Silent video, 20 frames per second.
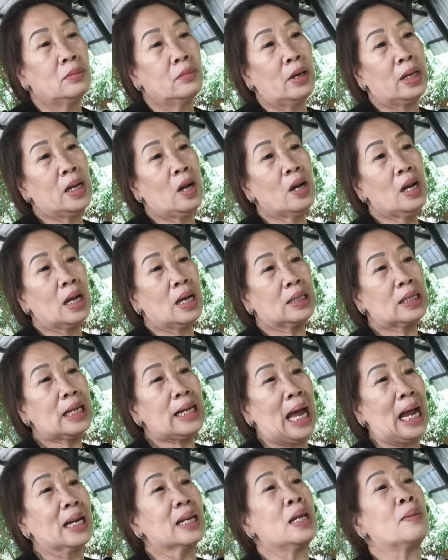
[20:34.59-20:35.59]
phải nói là người ta
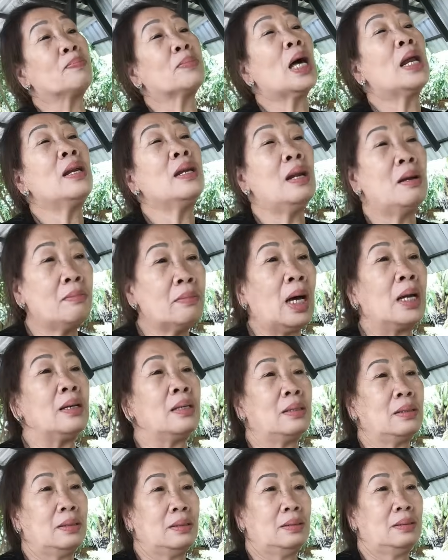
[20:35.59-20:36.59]
đặt niềm tin nơi
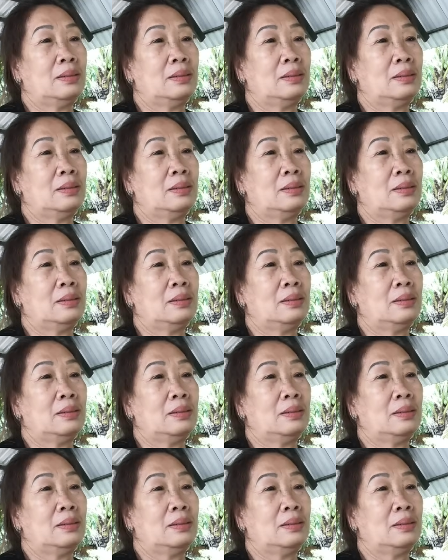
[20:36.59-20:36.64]
mình